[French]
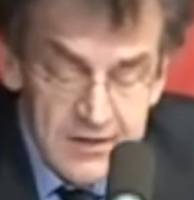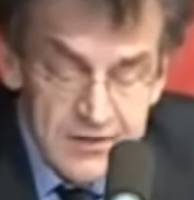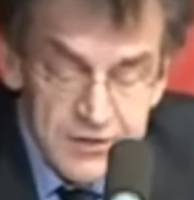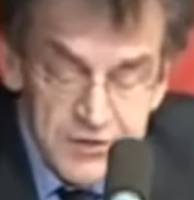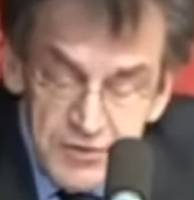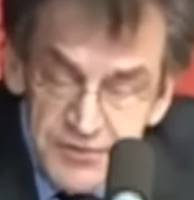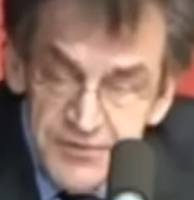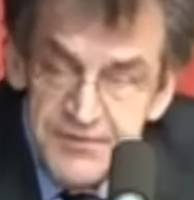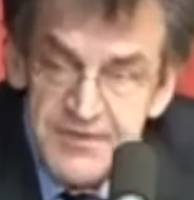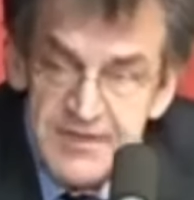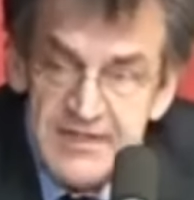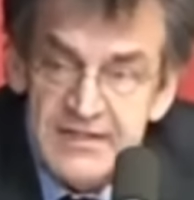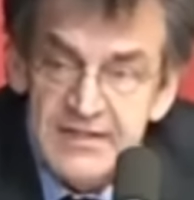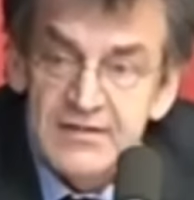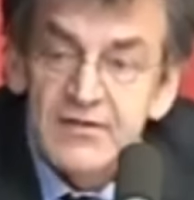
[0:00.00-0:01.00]
je
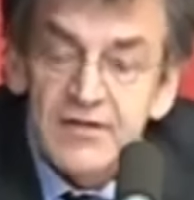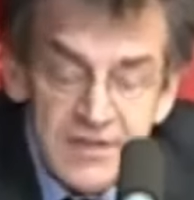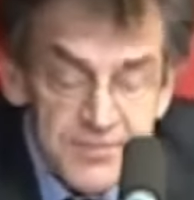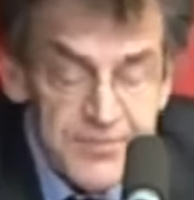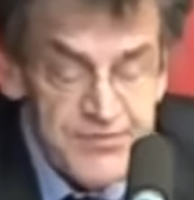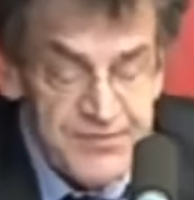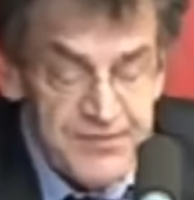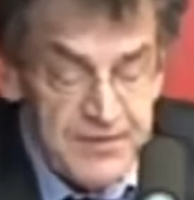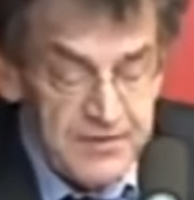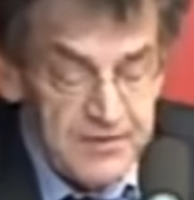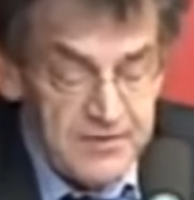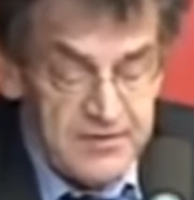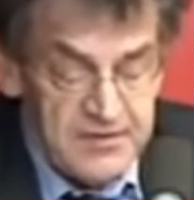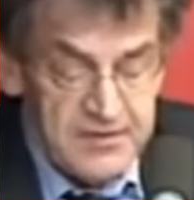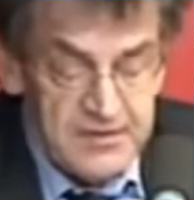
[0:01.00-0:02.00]
vis dans
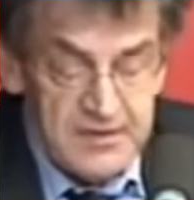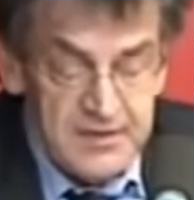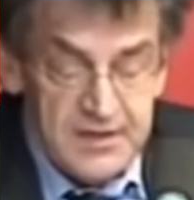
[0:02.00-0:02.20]
l'épouvante.